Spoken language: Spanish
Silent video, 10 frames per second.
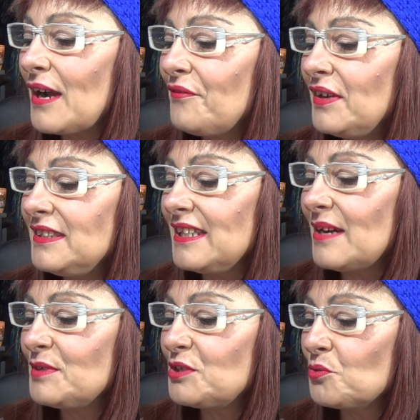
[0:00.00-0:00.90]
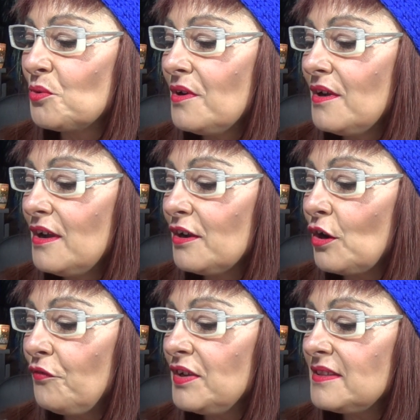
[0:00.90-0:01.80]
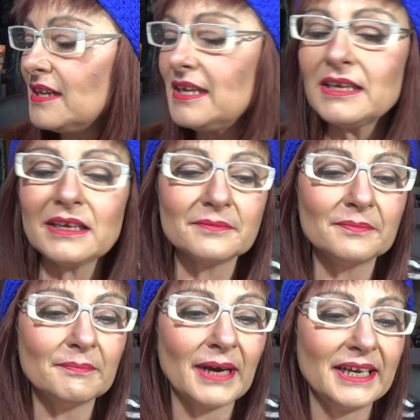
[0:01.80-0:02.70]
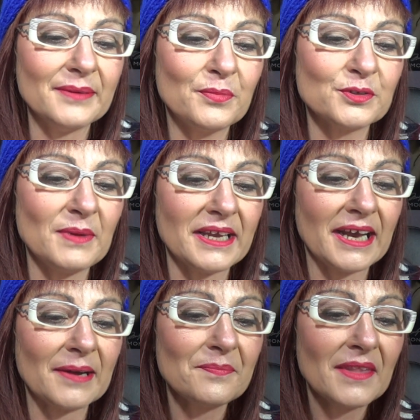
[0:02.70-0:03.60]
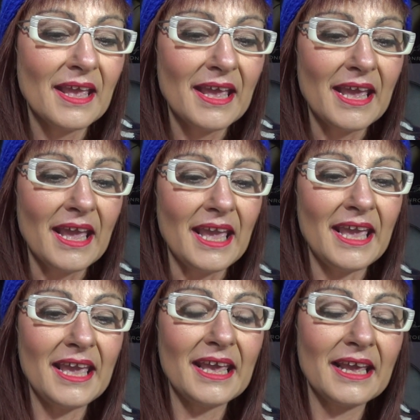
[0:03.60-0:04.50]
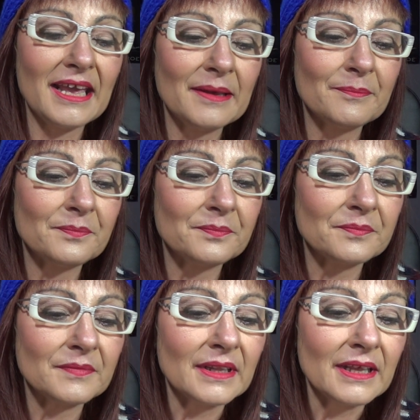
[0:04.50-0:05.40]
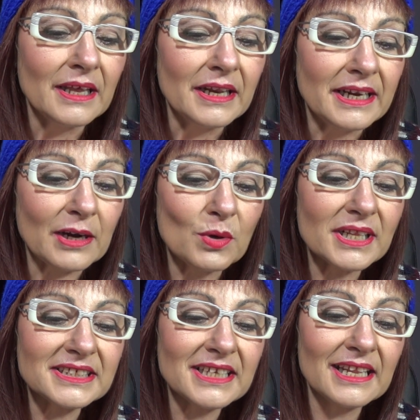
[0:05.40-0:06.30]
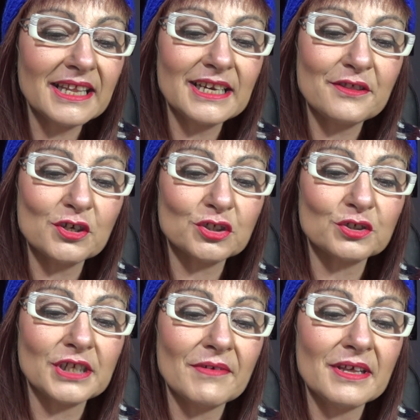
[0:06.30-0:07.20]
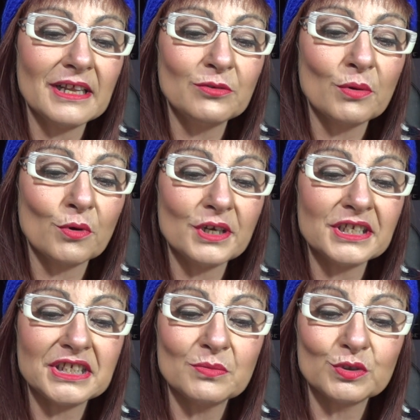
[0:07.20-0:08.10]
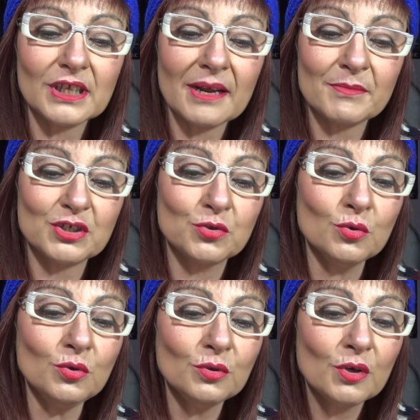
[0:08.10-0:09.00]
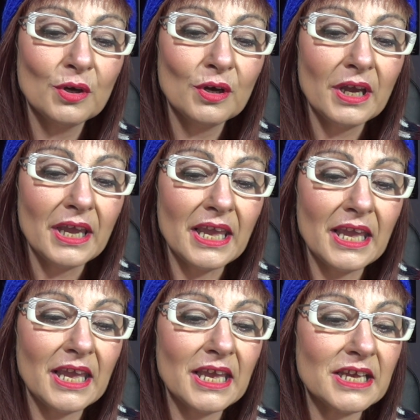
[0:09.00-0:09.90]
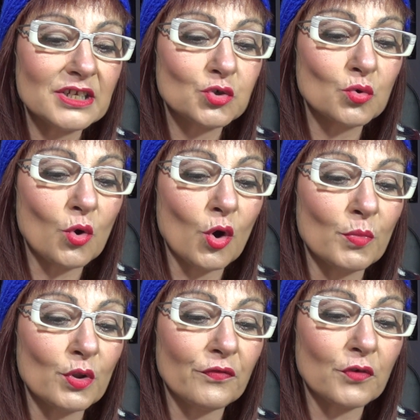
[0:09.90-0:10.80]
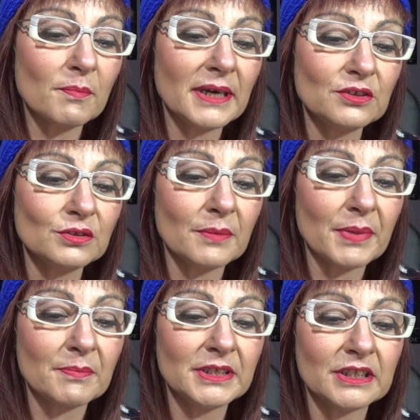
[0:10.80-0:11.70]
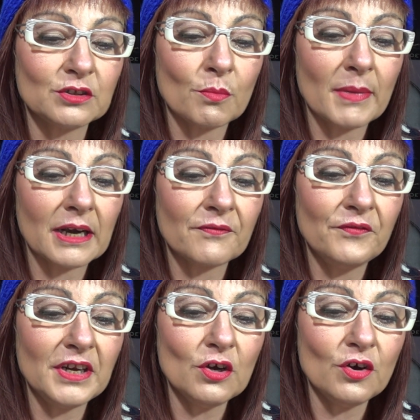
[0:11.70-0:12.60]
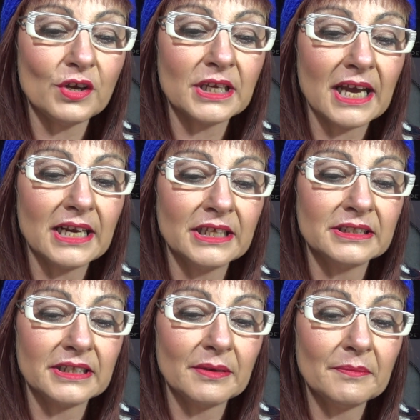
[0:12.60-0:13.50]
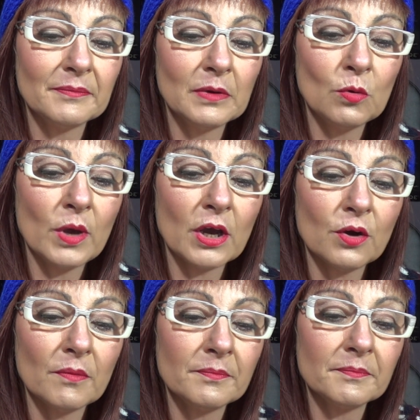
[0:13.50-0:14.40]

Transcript: Café Tiramisu. Coffee drink, vale, pues venga. Em, ¿Recuerdas el delicioso saber del nuevo Ichimu eh, su cómodo formato te permite tomar frío y caliente, luego